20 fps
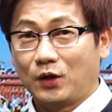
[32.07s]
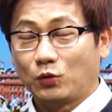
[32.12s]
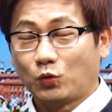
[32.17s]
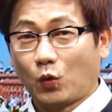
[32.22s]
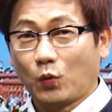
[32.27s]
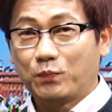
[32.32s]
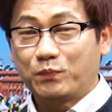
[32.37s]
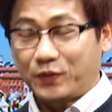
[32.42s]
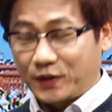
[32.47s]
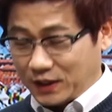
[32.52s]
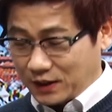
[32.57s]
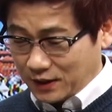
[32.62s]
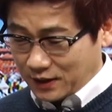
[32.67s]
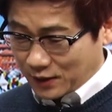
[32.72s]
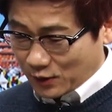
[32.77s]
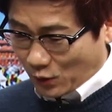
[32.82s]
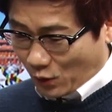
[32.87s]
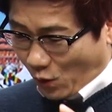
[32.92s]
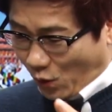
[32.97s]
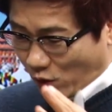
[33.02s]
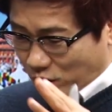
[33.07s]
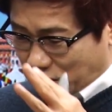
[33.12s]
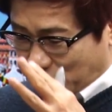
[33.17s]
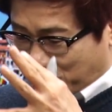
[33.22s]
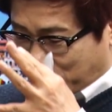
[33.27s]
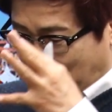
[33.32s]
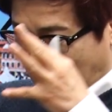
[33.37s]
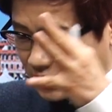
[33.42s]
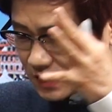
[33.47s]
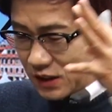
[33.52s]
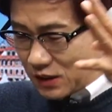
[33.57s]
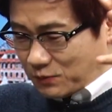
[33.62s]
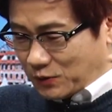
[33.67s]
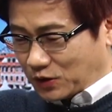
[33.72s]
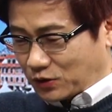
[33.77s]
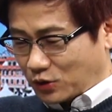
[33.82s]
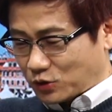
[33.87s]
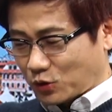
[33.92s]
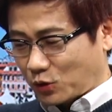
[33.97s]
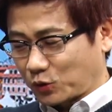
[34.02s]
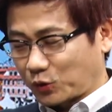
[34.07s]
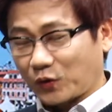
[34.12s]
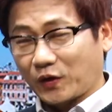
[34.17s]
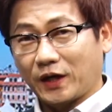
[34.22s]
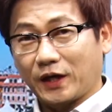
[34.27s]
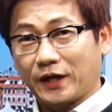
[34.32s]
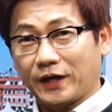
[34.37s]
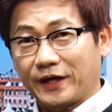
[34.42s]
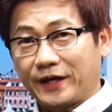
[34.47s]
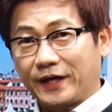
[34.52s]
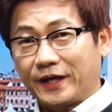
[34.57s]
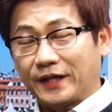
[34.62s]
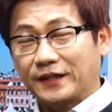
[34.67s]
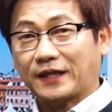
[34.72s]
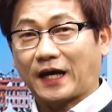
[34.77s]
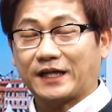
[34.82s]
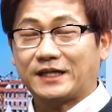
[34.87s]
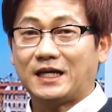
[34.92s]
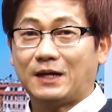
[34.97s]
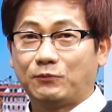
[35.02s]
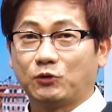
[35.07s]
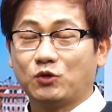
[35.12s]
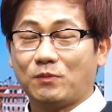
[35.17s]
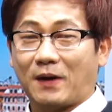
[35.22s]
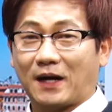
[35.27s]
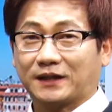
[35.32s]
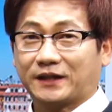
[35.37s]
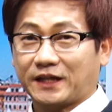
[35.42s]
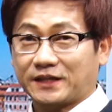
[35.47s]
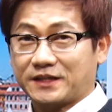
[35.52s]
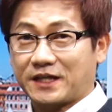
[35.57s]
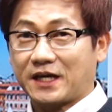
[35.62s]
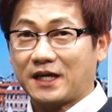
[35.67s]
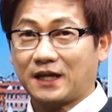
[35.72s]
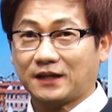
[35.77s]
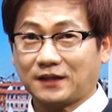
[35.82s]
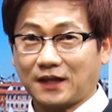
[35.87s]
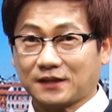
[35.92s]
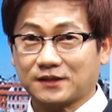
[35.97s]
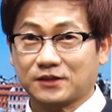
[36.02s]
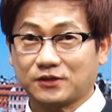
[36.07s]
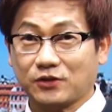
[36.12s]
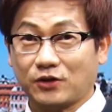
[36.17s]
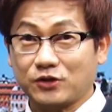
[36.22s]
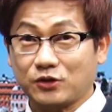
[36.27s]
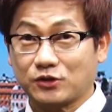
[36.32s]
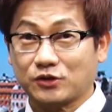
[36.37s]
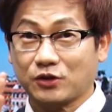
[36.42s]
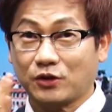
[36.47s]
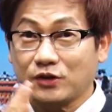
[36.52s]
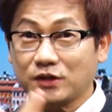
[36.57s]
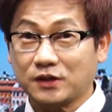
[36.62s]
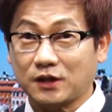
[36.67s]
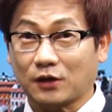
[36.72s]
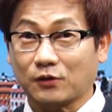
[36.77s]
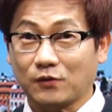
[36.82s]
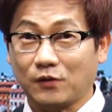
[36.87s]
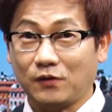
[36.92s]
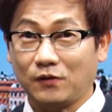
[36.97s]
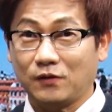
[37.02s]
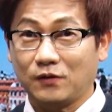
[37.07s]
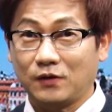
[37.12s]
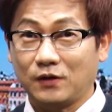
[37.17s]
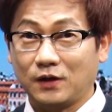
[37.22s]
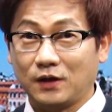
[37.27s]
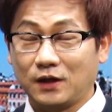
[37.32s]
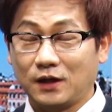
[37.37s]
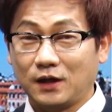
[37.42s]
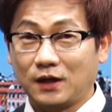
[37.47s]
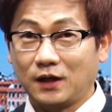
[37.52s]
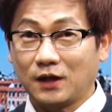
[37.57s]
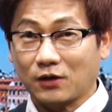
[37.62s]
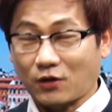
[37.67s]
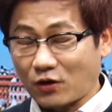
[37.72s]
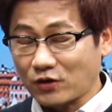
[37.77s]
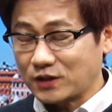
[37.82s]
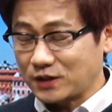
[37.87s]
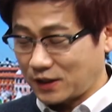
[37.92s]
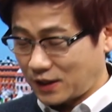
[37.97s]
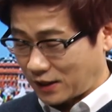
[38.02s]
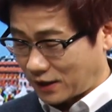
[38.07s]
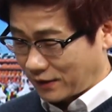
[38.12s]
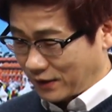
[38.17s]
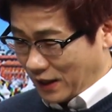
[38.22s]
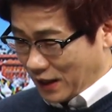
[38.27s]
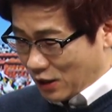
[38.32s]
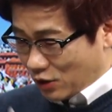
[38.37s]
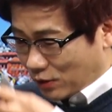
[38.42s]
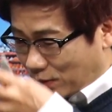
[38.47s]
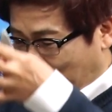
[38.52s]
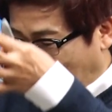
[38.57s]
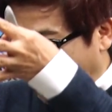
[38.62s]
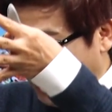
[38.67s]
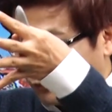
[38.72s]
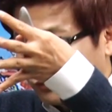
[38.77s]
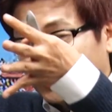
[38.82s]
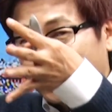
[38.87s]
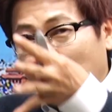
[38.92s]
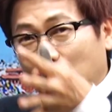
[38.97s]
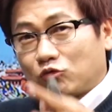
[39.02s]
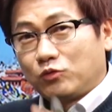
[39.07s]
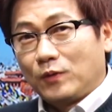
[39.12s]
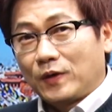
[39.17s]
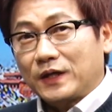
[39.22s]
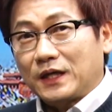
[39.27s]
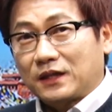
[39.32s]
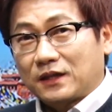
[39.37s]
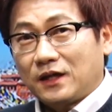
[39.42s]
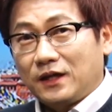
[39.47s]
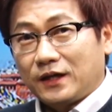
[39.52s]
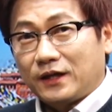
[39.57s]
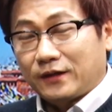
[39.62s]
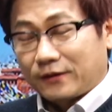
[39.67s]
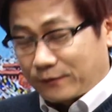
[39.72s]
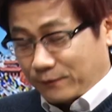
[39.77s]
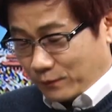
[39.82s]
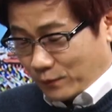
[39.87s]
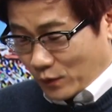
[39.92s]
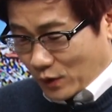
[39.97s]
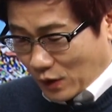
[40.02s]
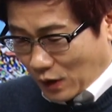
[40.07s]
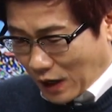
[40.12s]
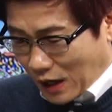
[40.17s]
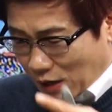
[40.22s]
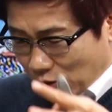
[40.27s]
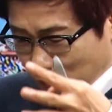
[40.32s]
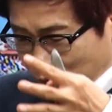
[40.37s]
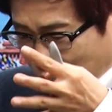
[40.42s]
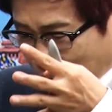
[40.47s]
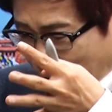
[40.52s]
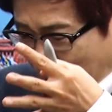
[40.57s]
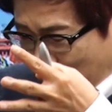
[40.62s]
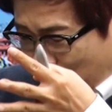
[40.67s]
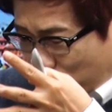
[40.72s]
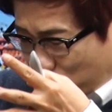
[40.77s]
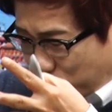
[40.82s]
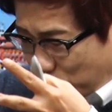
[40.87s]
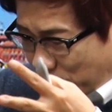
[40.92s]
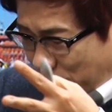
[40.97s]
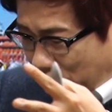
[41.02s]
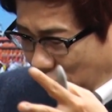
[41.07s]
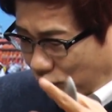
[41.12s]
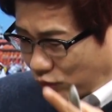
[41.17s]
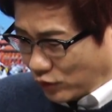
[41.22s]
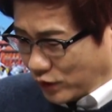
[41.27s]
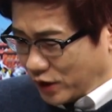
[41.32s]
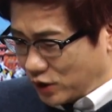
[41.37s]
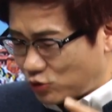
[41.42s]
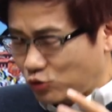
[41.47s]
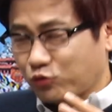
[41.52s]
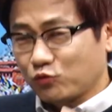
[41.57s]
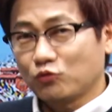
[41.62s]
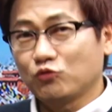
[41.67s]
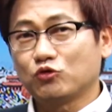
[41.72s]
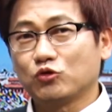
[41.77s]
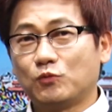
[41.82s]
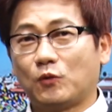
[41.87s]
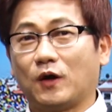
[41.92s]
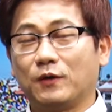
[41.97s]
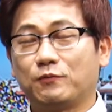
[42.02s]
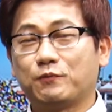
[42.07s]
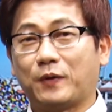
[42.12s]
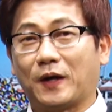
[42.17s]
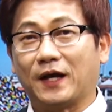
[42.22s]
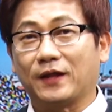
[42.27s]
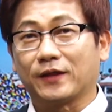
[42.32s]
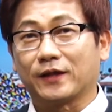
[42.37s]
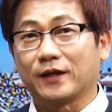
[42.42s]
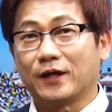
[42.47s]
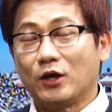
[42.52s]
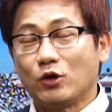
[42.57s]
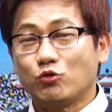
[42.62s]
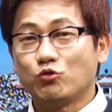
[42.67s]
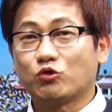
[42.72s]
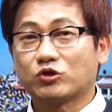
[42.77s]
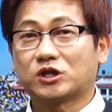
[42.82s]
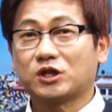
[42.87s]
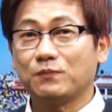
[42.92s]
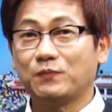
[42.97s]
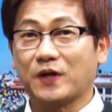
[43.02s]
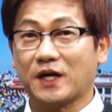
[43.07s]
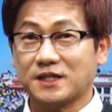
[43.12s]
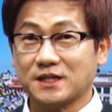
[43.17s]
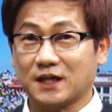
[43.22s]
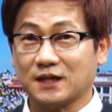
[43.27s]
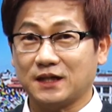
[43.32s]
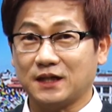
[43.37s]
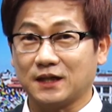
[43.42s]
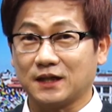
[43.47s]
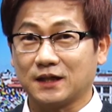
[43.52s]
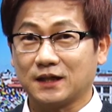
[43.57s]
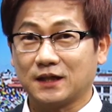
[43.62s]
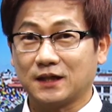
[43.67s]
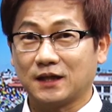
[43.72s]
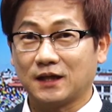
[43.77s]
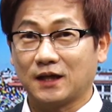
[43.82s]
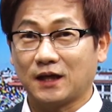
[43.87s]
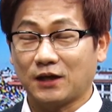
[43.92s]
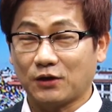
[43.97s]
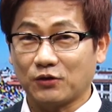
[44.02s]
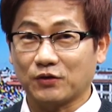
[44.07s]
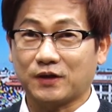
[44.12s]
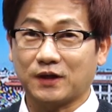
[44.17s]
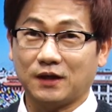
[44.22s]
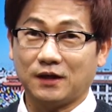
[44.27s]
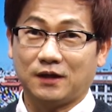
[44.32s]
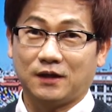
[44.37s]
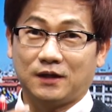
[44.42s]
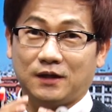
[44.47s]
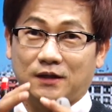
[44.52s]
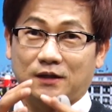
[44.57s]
높이 50cm 정도의 다이아몬드 막대 세 개가 딱 서 서 있겠고 거기에 가운데 구멍이 틀린 가운데 구멍이 뚫린 숭금 원판 64장이 이렇게